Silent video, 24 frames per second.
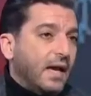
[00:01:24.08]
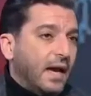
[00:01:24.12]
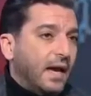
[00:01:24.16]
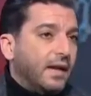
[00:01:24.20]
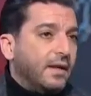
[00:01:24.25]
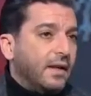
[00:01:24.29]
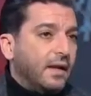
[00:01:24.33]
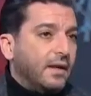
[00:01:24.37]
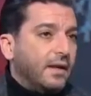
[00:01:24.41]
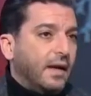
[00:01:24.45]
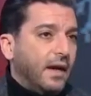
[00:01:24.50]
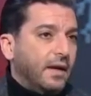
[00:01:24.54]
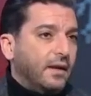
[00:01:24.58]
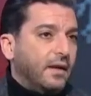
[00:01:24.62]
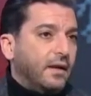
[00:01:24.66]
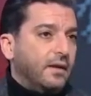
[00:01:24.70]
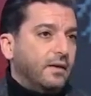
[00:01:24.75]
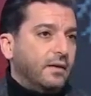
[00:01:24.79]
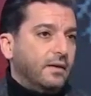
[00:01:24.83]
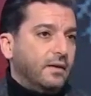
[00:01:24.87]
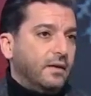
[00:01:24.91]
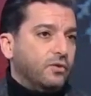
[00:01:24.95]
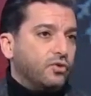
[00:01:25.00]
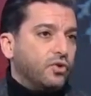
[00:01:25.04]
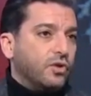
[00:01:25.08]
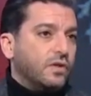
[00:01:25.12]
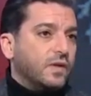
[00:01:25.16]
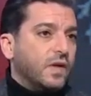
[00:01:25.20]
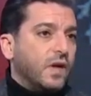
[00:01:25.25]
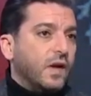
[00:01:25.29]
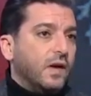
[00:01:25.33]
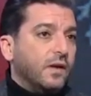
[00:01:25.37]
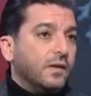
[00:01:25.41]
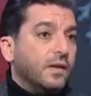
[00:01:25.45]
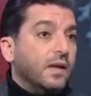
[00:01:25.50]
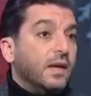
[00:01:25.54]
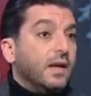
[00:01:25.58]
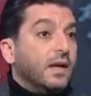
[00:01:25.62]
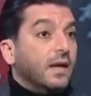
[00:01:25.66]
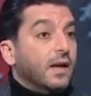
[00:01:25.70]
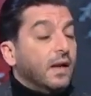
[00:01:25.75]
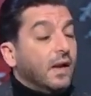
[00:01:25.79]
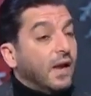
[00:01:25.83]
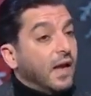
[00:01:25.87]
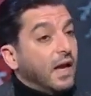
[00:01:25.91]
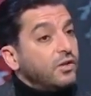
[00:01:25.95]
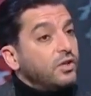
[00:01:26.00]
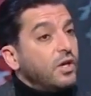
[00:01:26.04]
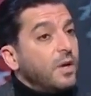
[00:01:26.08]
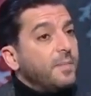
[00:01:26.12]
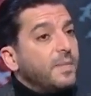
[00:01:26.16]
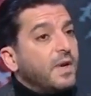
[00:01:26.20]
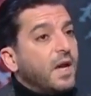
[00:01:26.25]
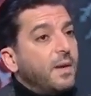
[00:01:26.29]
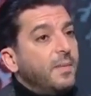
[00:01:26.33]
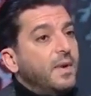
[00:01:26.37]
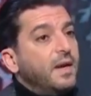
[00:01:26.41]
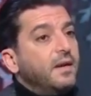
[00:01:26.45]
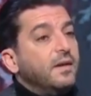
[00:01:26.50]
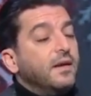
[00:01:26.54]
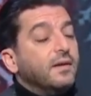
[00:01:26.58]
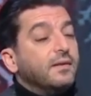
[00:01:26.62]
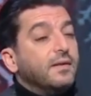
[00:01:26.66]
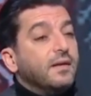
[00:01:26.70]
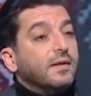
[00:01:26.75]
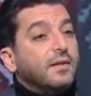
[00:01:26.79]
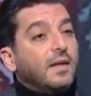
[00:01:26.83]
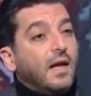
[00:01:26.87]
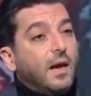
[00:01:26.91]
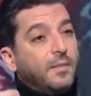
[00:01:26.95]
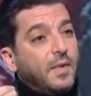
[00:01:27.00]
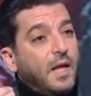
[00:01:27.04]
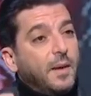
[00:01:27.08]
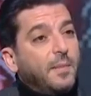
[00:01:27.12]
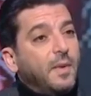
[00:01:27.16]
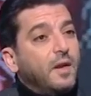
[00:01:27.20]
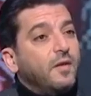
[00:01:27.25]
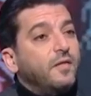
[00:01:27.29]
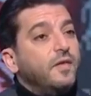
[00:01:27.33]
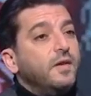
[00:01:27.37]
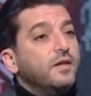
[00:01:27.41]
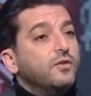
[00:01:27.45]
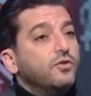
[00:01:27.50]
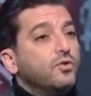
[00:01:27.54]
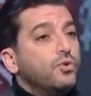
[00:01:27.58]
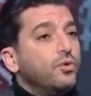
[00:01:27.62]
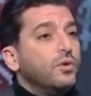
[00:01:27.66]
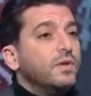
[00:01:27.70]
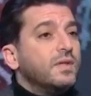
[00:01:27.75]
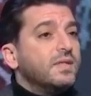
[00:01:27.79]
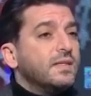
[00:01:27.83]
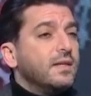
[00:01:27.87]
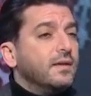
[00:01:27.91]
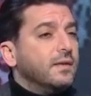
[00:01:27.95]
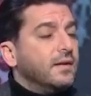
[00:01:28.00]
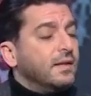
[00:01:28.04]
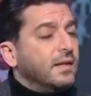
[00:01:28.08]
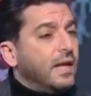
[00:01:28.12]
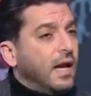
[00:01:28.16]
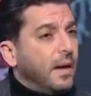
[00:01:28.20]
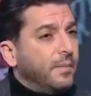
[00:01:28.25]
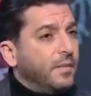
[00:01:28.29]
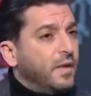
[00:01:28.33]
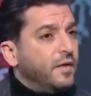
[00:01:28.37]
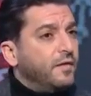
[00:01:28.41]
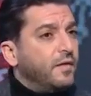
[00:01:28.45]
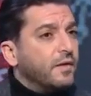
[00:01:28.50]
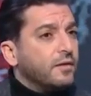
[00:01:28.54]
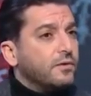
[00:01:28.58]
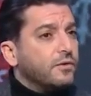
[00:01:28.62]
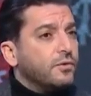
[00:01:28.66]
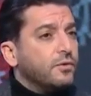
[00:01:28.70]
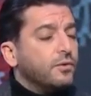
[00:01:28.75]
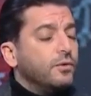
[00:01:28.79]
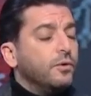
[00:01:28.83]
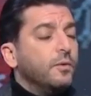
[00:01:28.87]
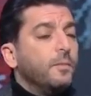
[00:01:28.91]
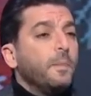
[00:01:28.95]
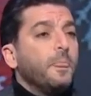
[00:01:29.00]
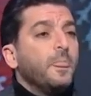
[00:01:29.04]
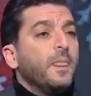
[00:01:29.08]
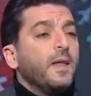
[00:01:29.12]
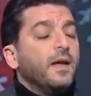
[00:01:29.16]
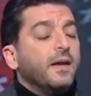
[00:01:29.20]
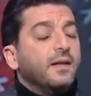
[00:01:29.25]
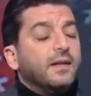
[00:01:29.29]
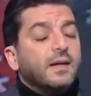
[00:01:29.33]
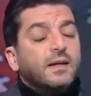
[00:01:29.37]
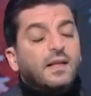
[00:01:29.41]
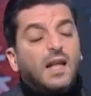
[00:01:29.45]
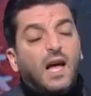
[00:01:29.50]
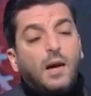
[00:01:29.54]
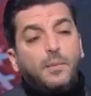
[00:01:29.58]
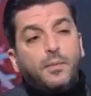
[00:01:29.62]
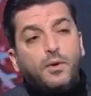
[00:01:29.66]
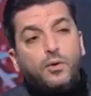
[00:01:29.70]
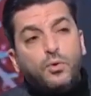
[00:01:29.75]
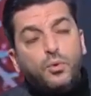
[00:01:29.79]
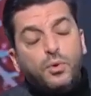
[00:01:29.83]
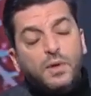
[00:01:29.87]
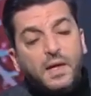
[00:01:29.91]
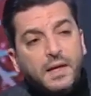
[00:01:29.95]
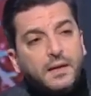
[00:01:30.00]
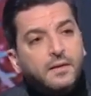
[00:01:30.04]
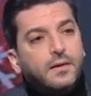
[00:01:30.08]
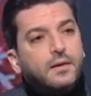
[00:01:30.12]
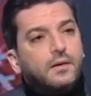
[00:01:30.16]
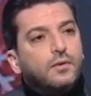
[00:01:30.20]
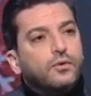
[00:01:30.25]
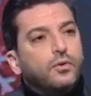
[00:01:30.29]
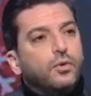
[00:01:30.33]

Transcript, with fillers: على على الجدران الخشب كمان اللي قدرنا عم نعمل فيه جوينتس قدرنا عم نفرزه قدرنا عم بيكون هيدن